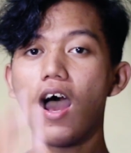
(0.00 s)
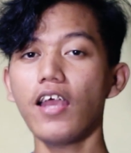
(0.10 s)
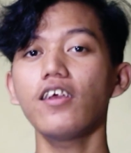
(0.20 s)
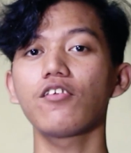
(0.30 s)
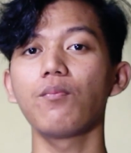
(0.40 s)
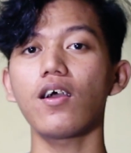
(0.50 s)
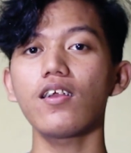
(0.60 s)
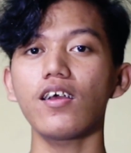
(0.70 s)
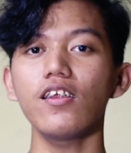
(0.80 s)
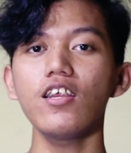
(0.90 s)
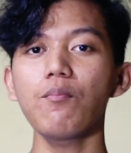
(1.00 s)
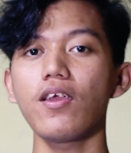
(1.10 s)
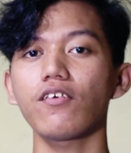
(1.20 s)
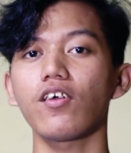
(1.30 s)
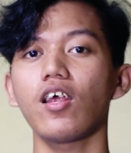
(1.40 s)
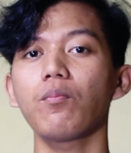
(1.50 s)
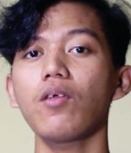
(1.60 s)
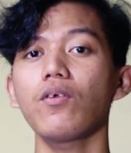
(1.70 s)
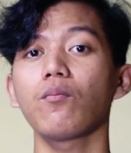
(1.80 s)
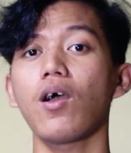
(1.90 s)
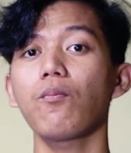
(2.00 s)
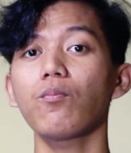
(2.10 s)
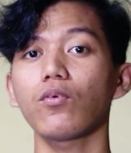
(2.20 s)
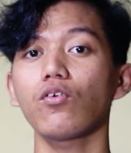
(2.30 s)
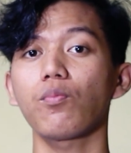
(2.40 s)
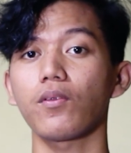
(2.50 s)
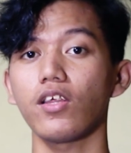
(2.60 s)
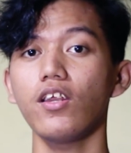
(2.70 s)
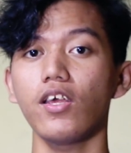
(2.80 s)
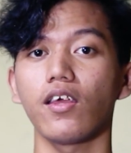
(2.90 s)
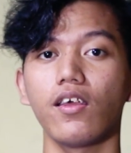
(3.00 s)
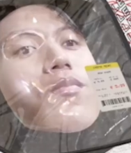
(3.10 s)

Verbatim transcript: Hai guys, belakangan kali ini banyak selebgram yang mengupload foto seperti ini.